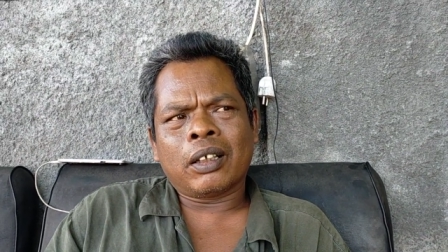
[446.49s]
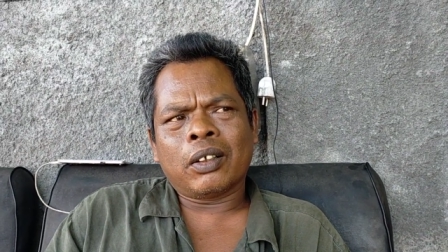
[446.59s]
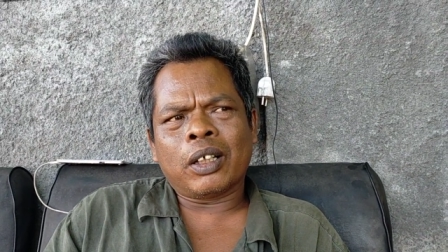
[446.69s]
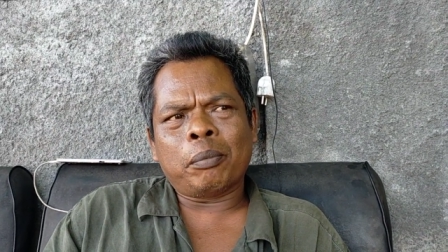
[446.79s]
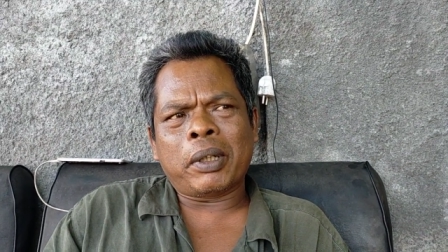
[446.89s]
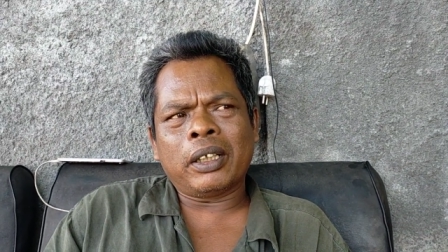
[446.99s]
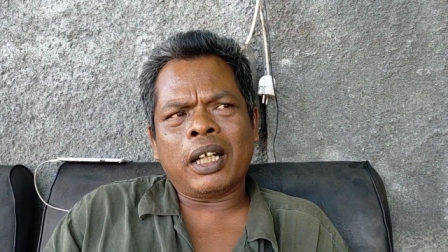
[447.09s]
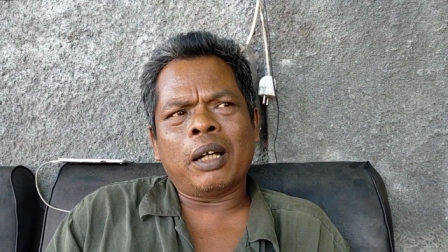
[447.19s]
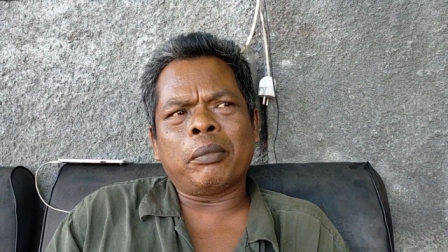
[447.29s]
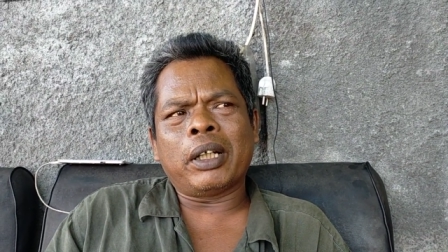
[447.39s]
kalau
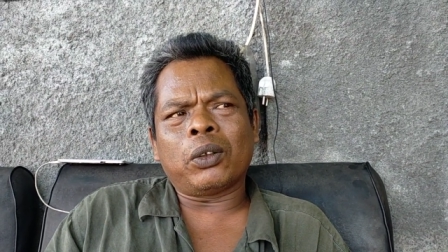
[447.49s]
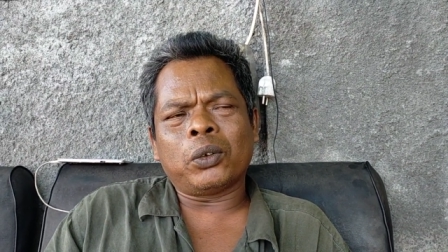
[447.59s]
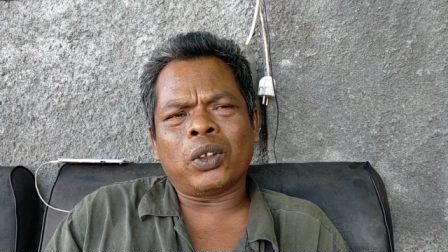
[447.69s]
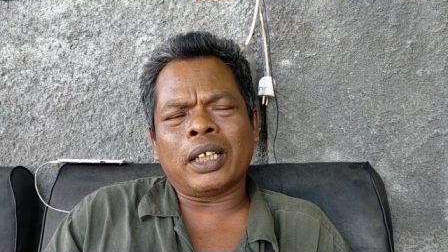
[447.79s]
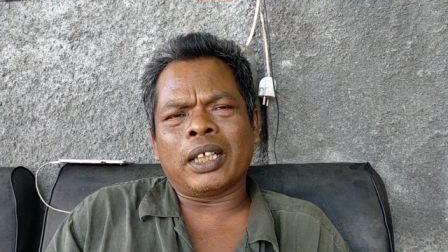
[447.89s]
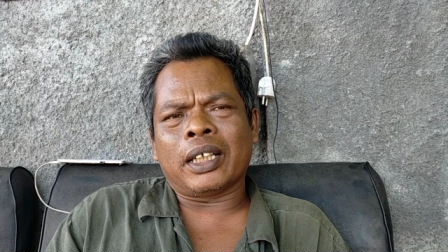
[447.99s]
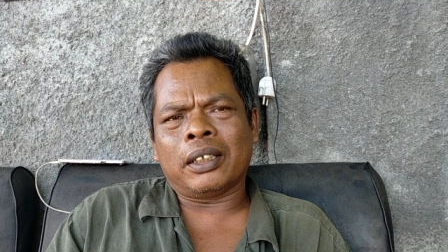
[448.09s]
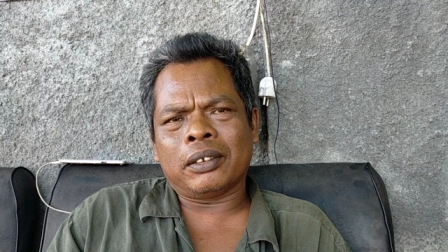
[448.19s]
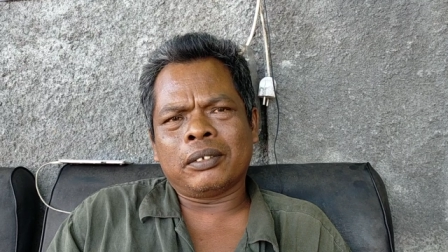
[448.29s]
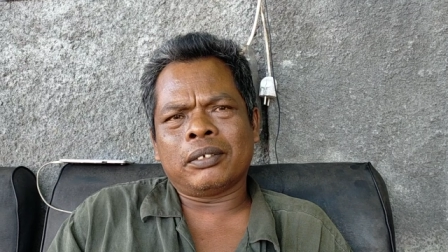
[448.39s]
nampaknya aman aku juga lihat
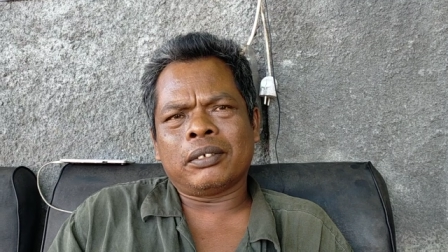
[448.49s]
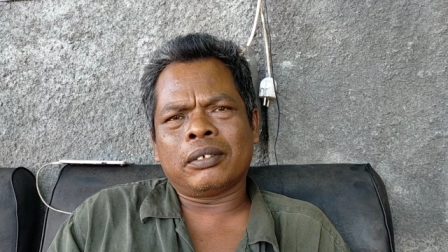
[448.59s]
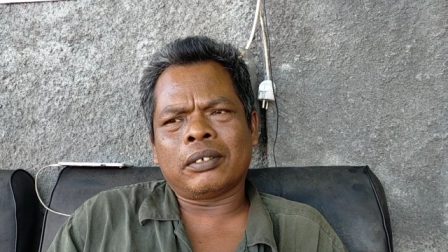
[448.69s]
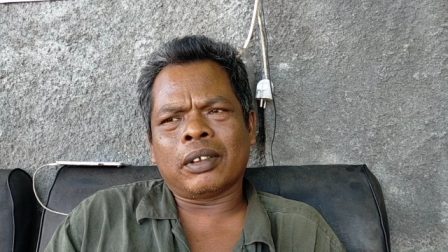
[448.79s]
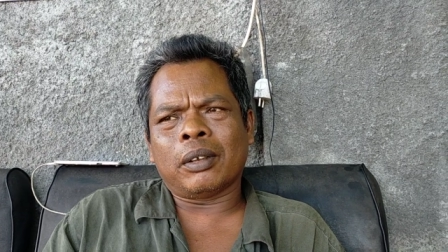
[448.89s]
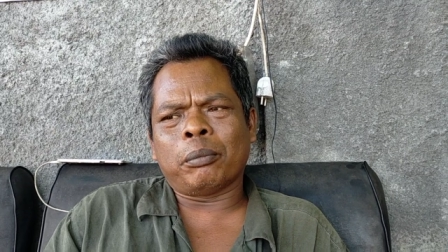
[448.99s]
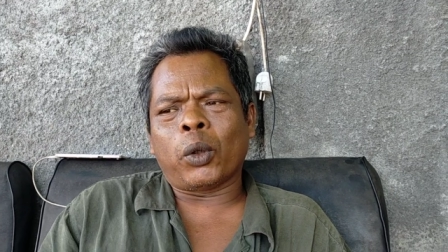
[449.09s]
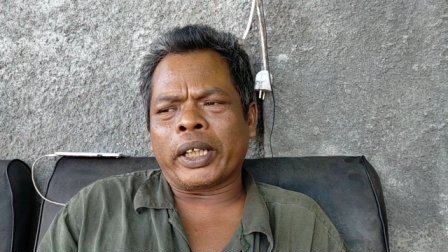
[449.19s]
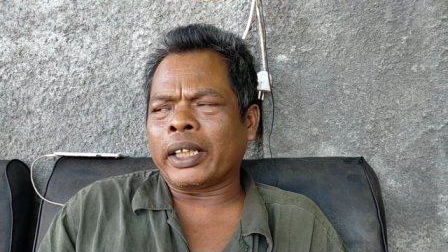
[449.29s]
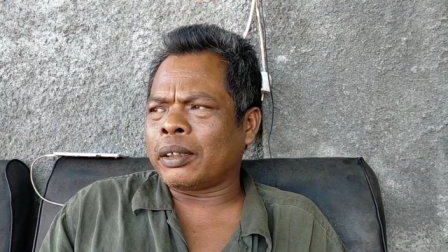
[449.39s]

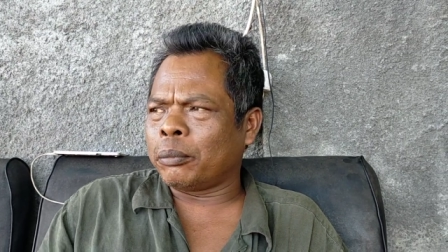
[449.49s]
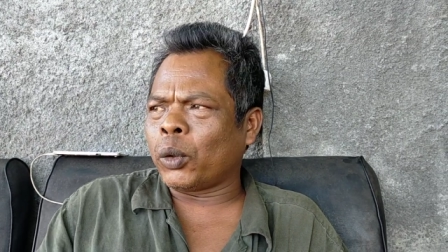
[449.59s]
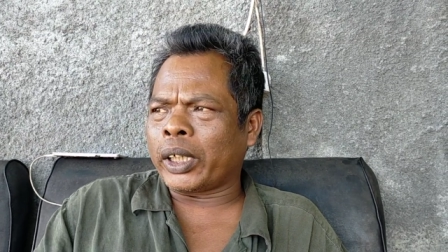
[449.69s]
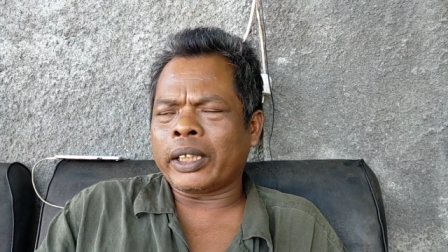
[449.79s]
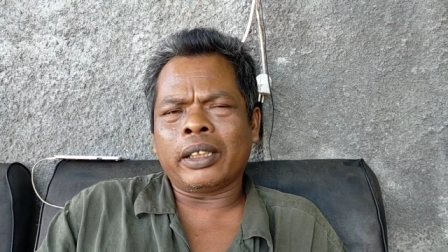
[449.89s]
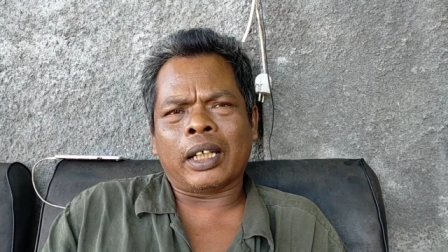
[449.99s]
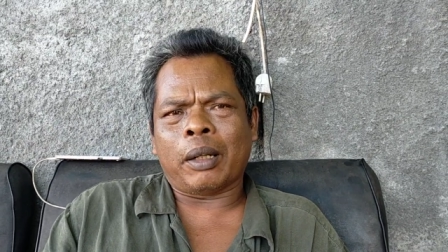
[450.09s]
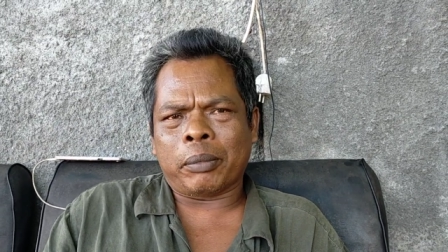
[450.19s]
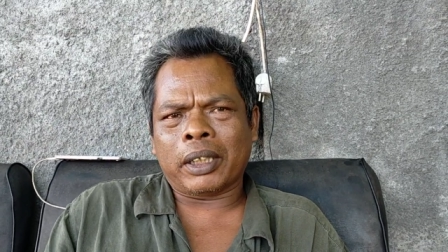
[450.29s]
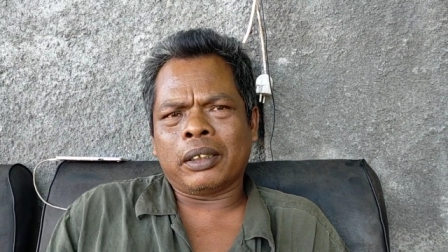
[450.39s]
goreng goreng
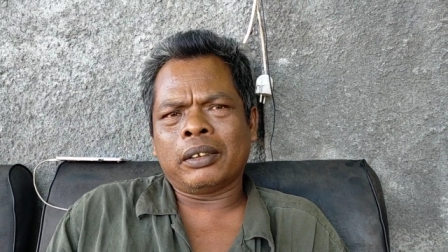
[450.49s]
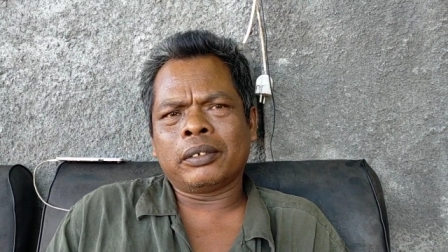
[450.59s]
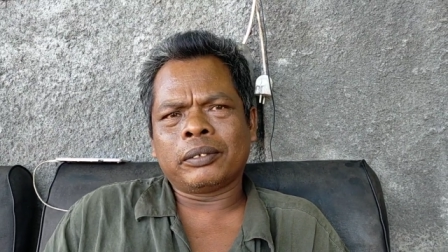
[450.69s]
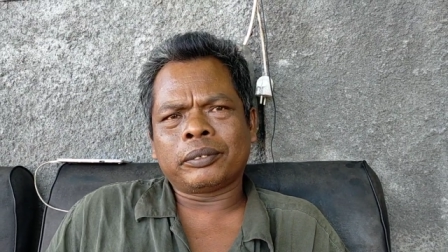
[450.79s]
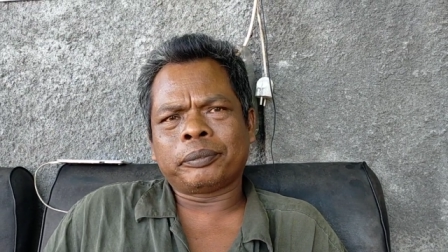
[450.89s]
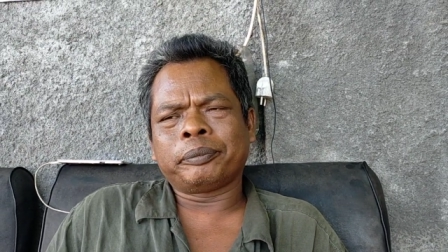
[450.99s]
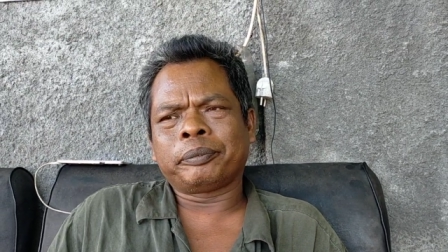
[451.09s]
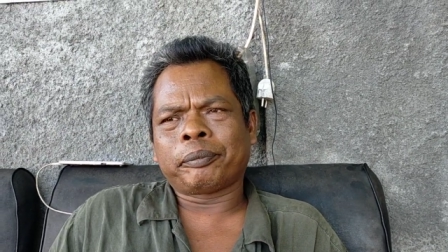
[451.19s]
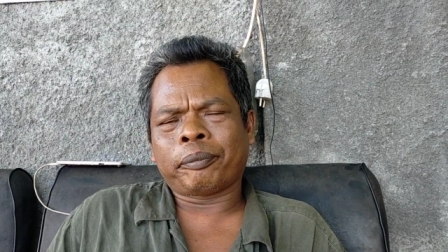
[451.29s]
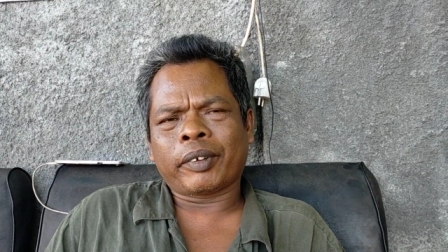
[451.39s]
aman goreng
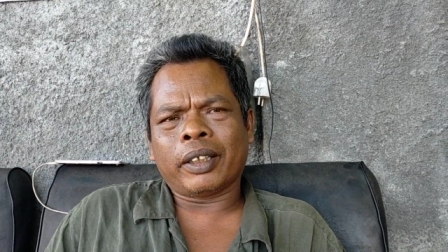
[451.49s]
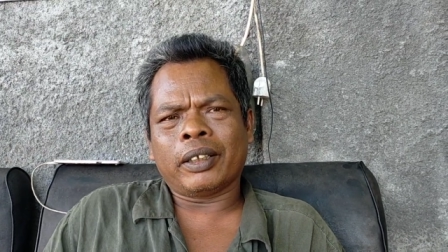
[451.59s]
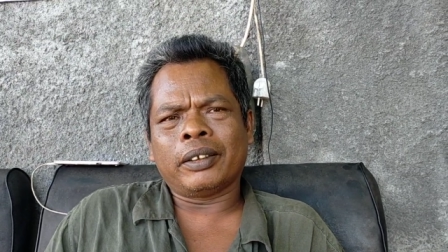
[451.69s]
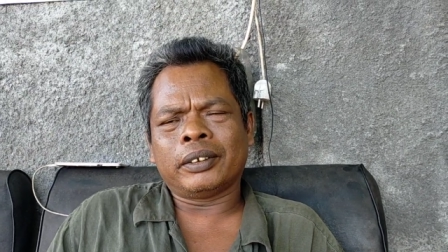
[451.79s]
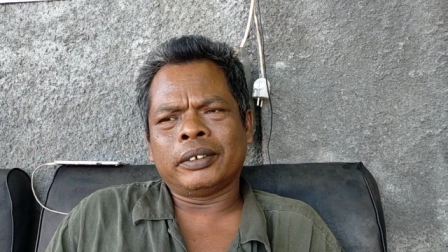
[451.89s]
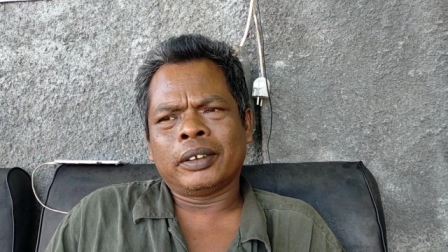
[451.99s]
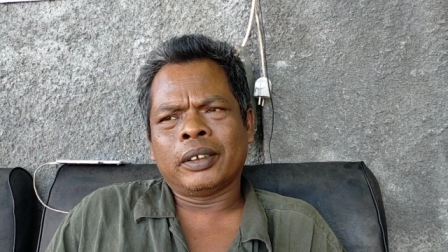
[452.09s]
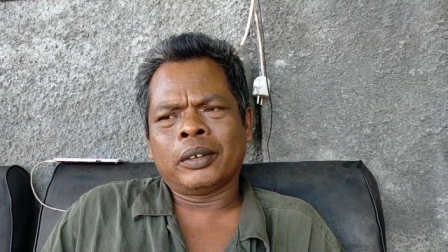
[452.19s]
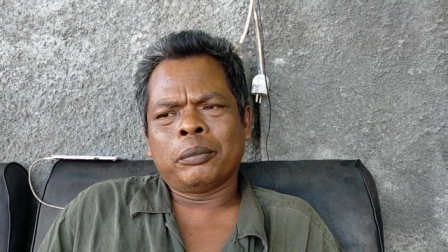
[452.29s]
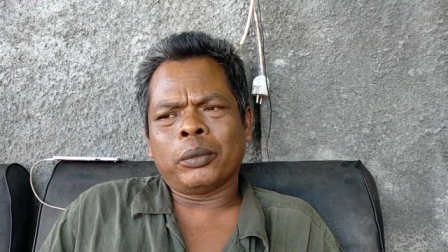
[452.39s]
aman juga
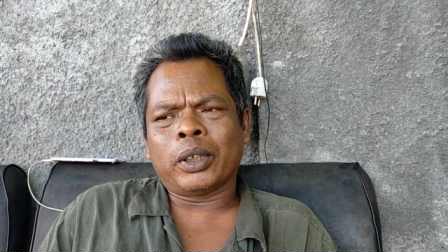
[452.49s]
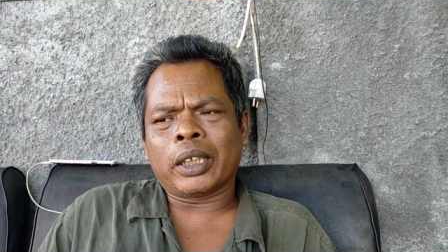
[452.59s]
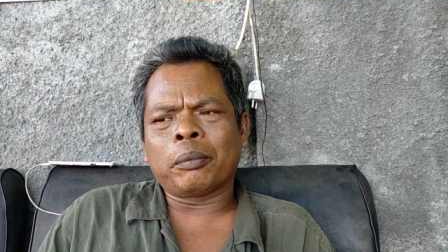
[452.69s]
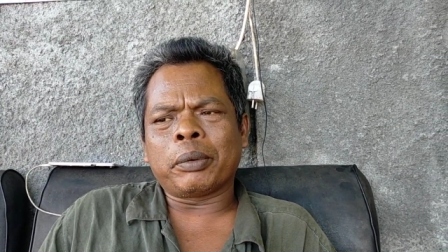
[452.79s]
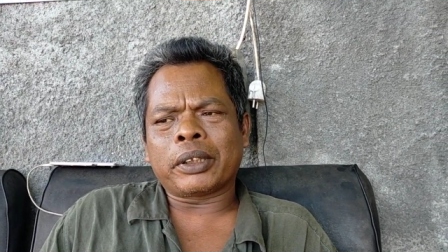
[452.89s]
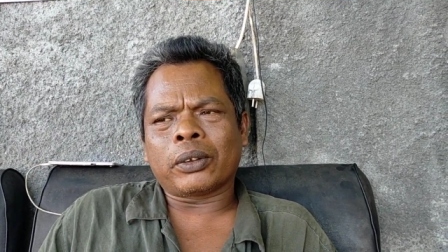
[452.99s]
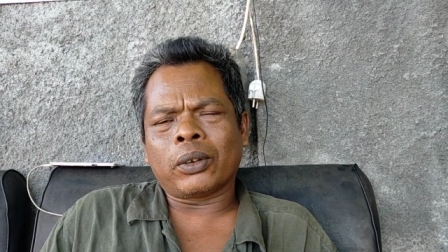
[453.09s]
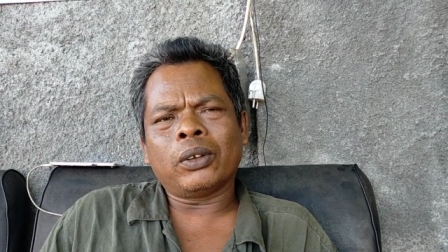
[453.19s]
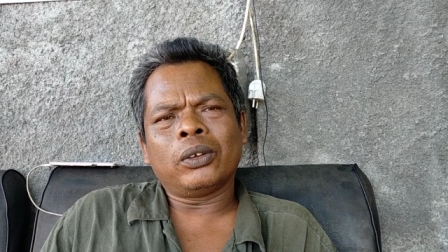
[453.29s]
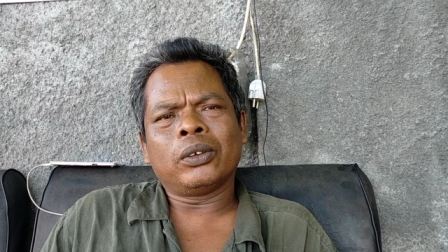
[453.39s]
jadi mungkin
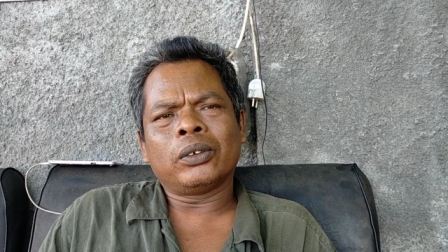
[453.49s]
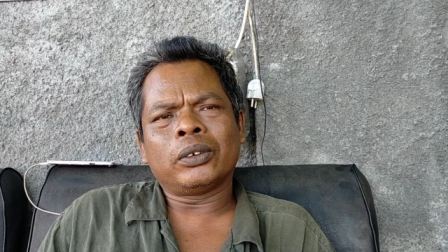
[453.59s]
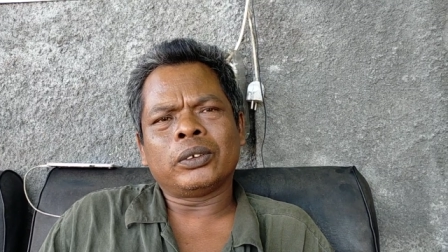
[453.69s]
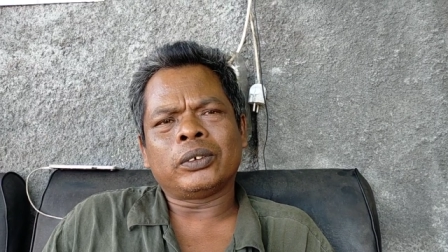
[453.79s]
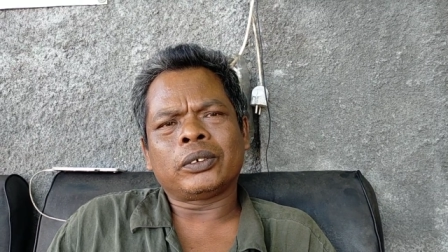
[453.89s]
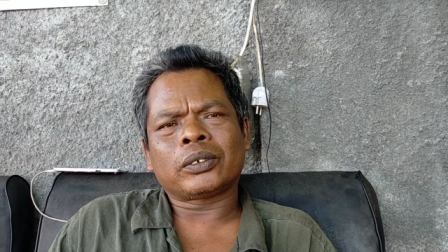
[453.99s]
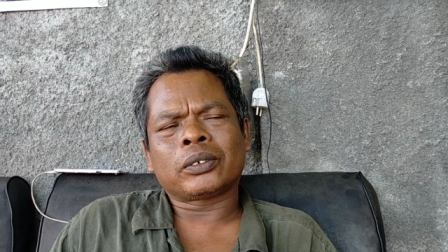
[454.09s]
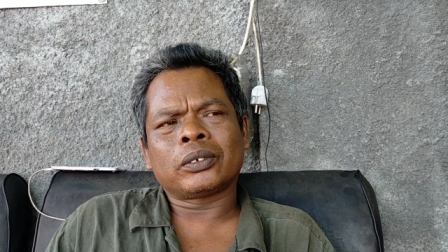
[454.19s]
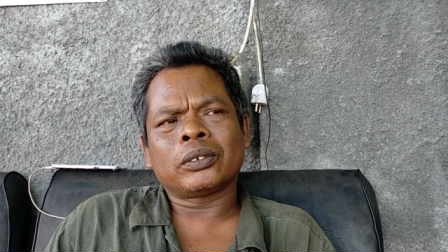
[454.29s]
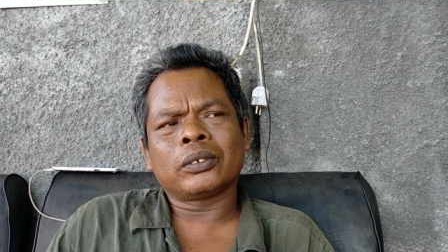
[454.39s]
oli sudah
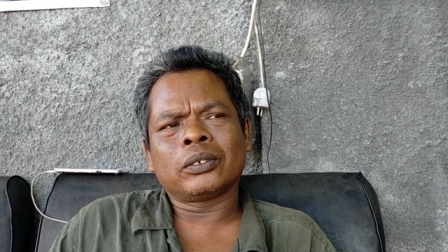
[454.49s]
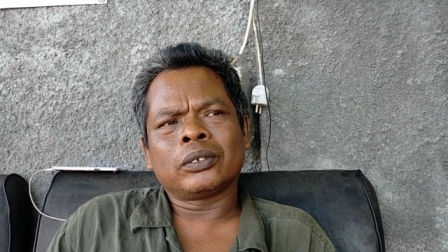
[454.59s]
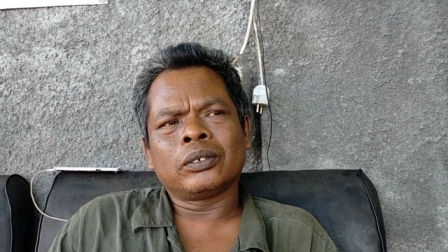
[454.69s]
boros ya